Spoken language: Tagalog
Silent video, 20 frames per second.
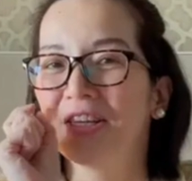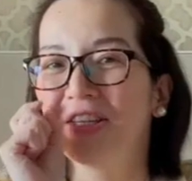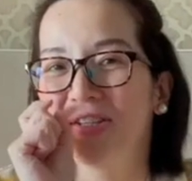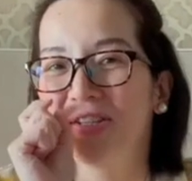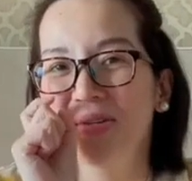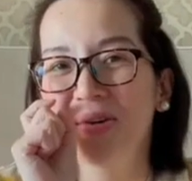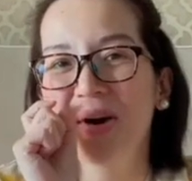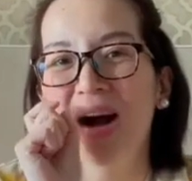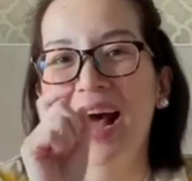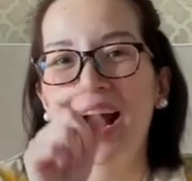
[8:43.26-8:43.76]

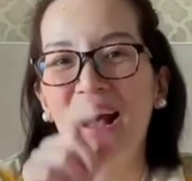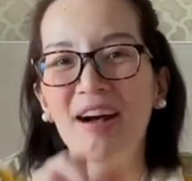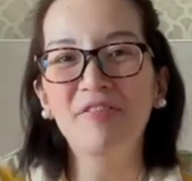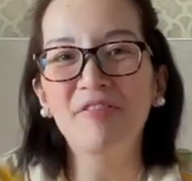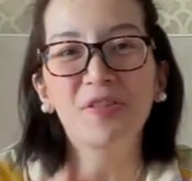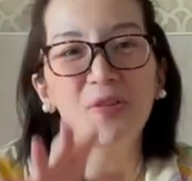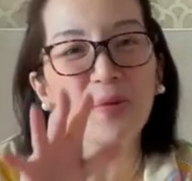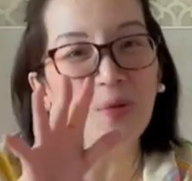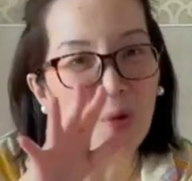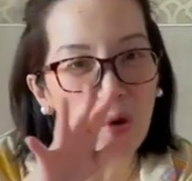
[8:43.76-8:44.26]
you have
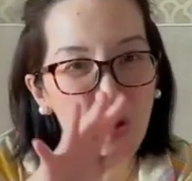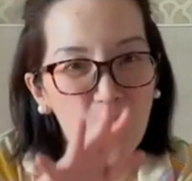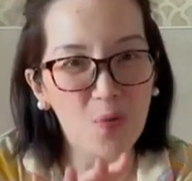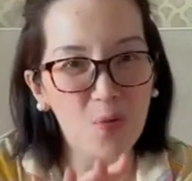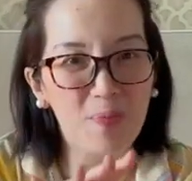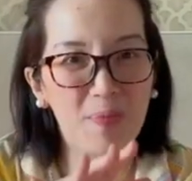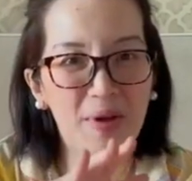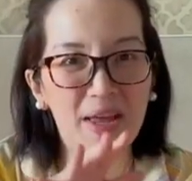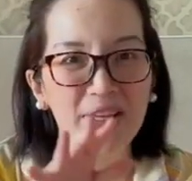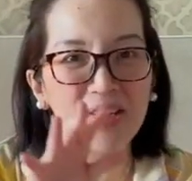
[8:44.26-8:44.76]
to
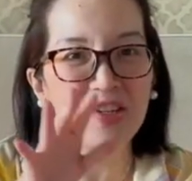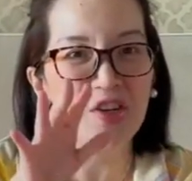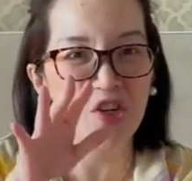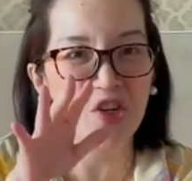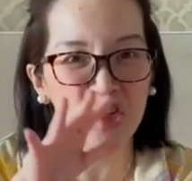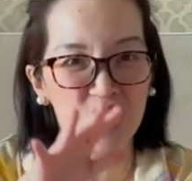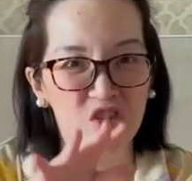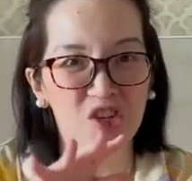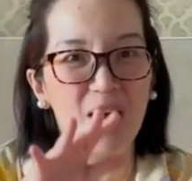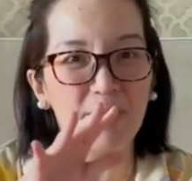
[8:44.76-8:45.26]
open your
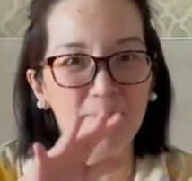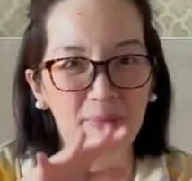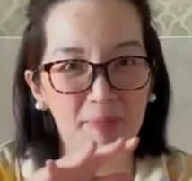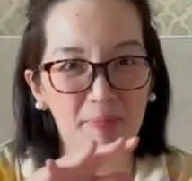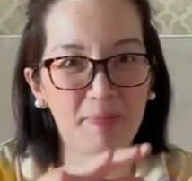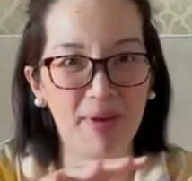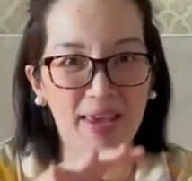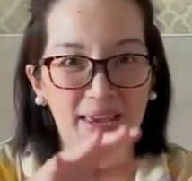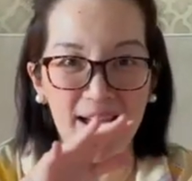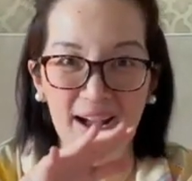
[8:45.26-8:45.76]
Shopee
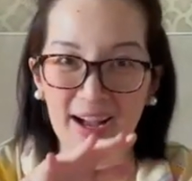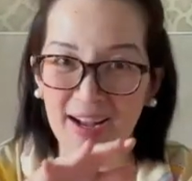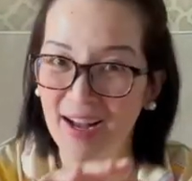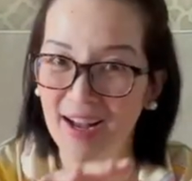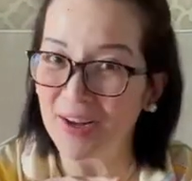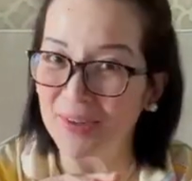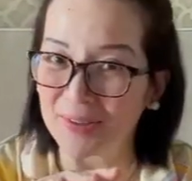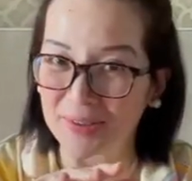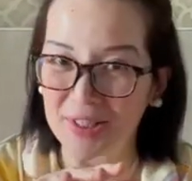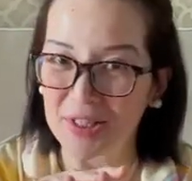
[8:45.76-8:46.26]
Pay
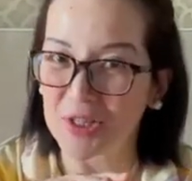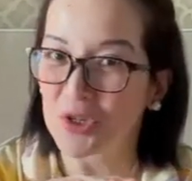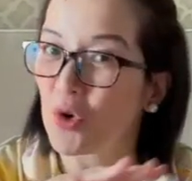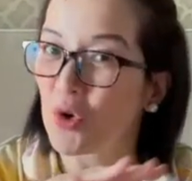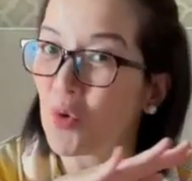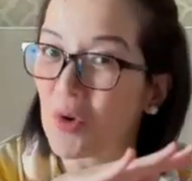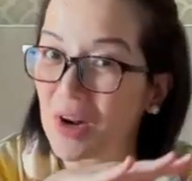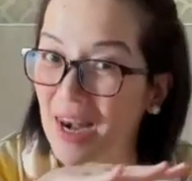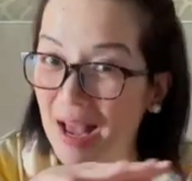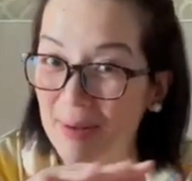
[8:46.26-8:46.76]
accounts
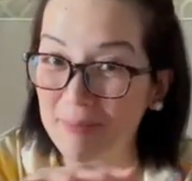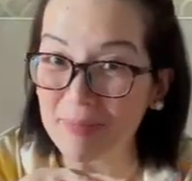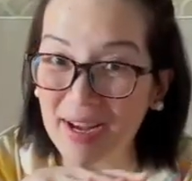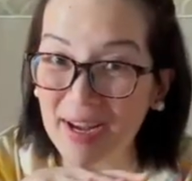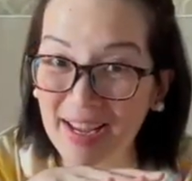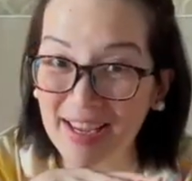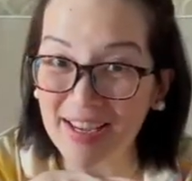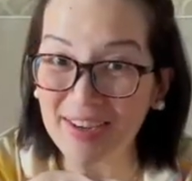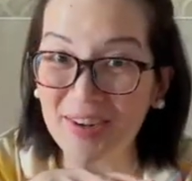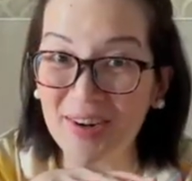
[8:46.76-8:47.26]
kung wala pa
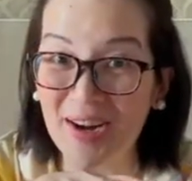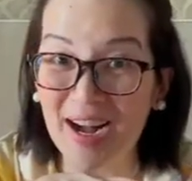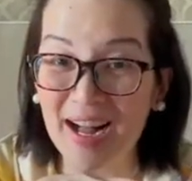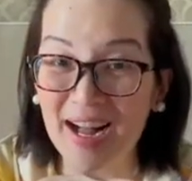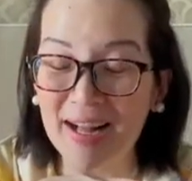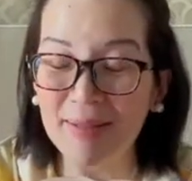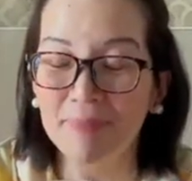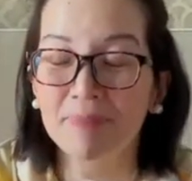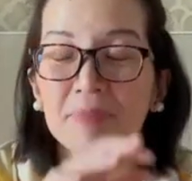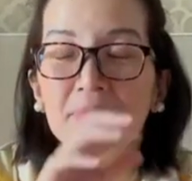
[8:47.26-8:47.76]
kayo
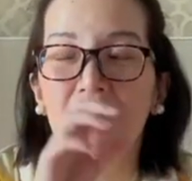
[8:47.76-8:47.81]
ha.